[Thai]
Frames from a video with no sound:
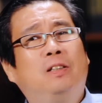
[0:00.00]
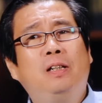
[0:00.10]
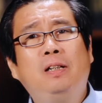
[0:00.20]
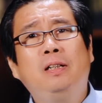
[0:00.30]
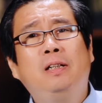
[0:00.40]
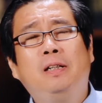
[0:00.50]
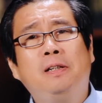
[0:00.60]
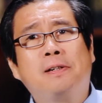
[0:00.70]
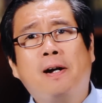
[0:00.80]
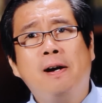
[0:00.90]
ที่
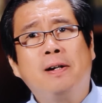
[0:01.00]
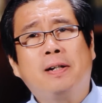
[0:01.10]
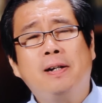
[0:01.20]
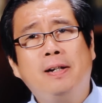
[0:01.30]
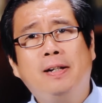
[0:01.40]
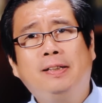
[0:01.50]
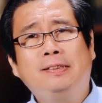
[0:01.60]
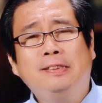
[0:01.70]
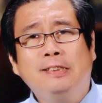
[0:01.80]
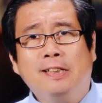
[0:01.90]
กางเขน
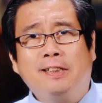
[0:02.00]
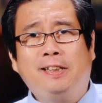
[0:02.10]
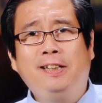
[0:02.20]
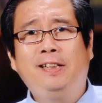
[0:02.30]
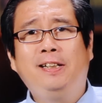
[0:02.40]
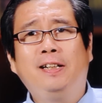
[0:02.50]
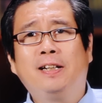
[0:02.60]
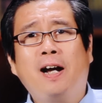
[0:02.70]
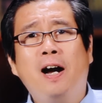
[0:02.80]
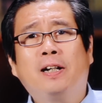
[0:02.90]
ที่
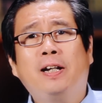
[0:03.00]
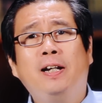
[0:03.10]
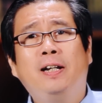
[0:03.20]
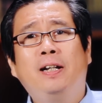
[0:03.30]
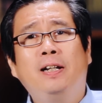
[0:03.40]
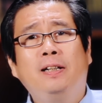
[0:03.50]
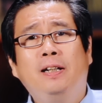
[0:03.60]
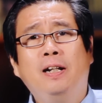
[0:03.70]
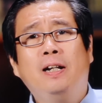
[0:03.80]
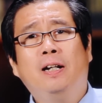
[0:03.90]
กางเขน
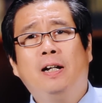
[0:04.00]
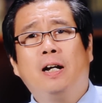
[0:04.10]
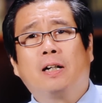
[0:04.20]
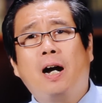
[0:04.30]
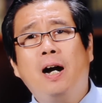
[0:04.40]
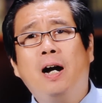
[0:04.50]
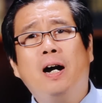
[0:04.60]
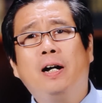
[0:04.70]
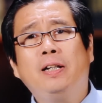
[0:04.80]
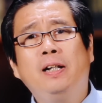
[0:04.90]
ข้า
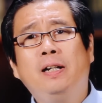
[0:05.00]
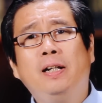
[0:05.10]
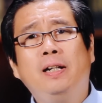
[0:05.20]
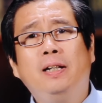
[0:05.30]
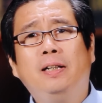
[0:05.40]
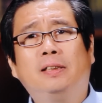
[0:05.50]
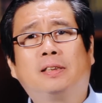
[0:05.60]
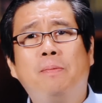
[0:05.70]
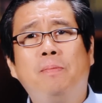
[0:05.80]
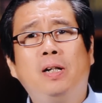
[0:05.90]
ยินดี
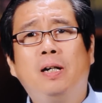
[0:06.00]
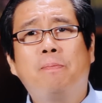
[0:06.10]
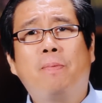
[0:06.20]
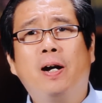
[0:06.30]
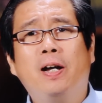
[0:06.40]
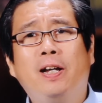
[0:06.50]
เสมอไป